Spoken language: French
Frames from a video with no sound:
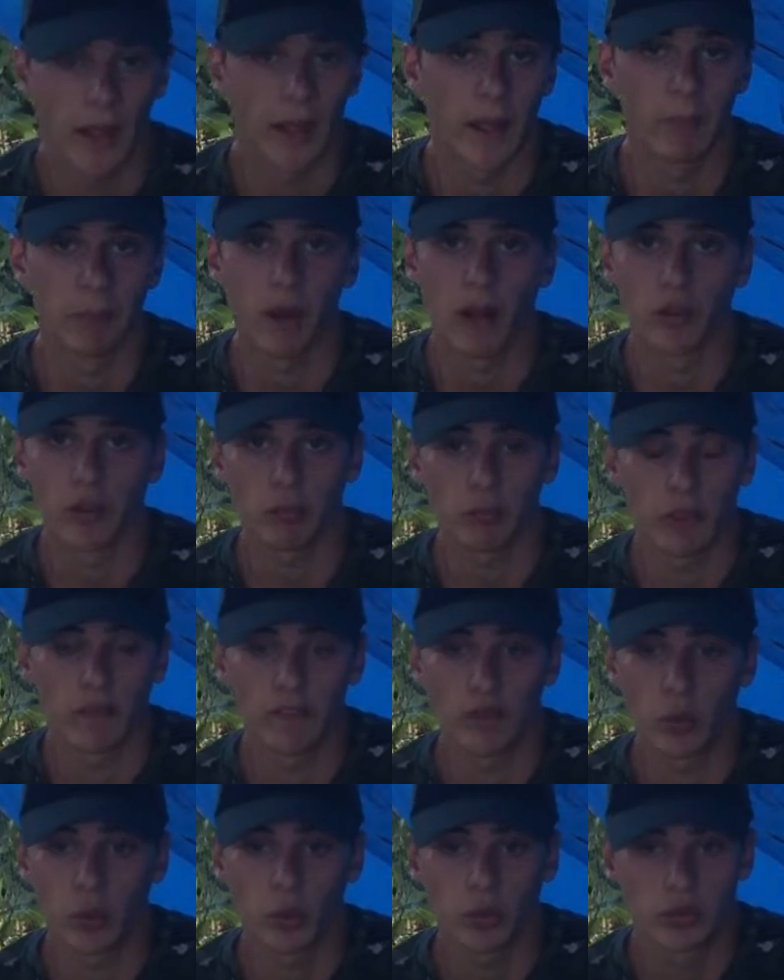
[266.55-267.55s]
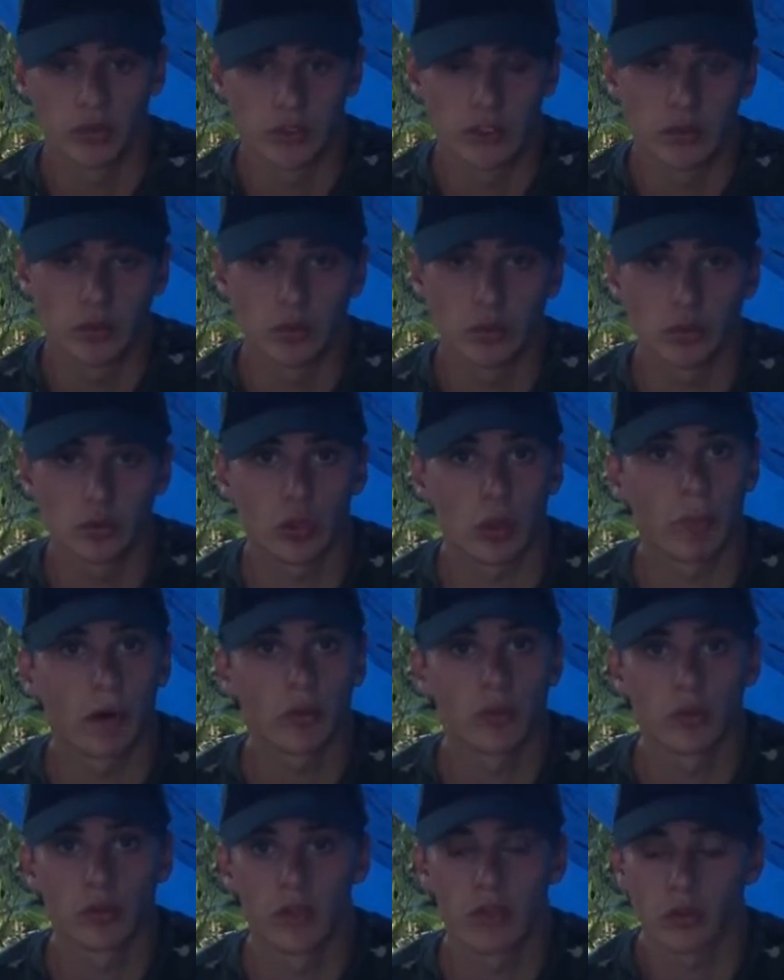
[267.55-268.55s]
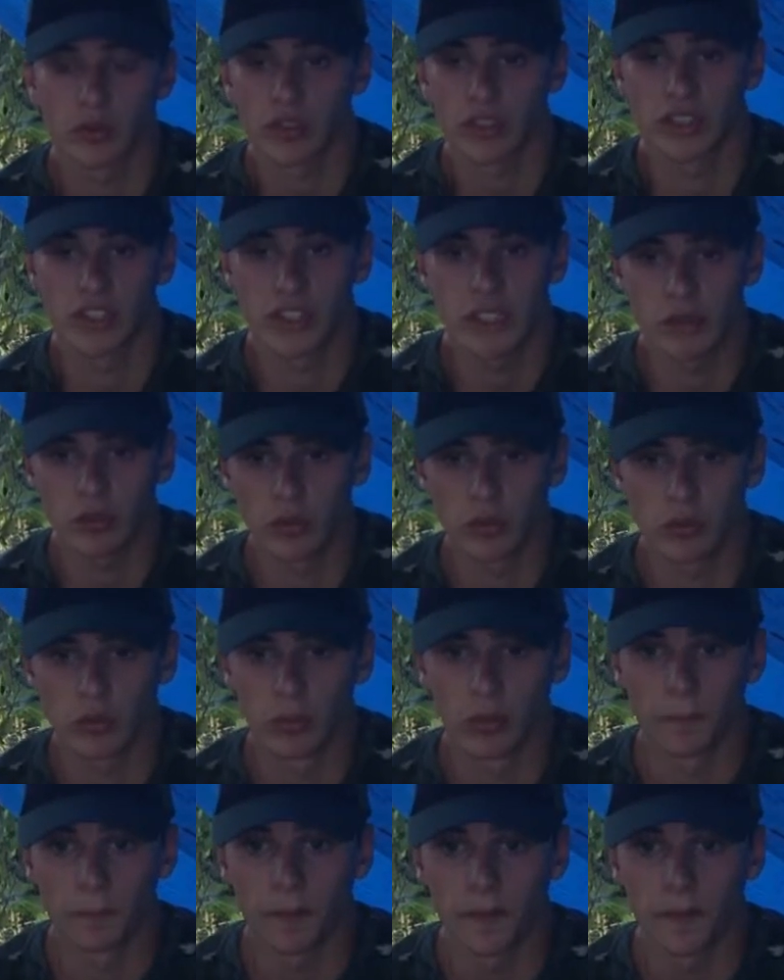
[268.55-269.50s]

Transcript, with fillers: et par exemple la vidéo se situe juste en bas, donc je clique dessus.